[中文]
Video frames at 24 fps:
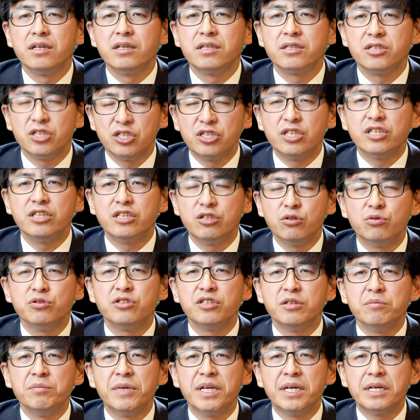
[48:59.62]
这些弟兄
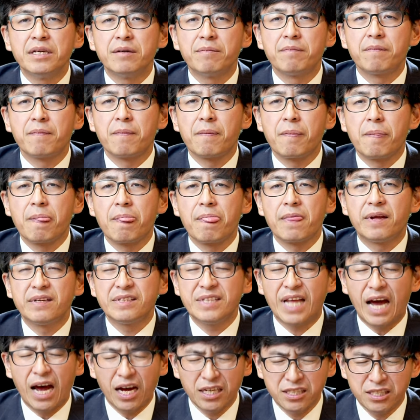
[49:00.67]
姐妹，
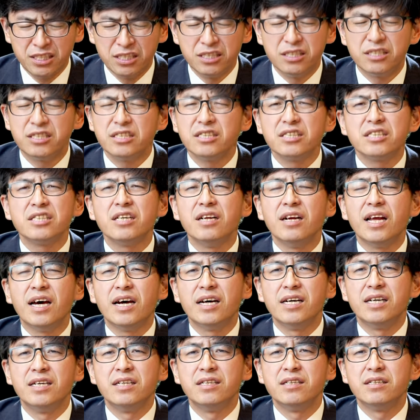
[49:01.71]
打起精神来，
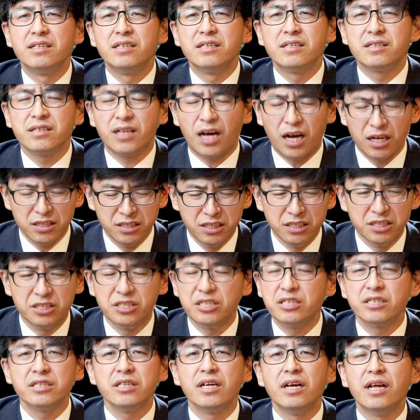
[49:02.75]
打起
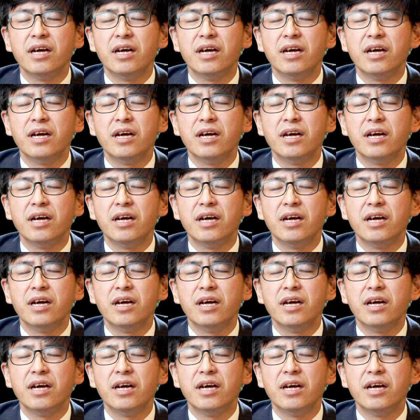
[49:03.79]
精神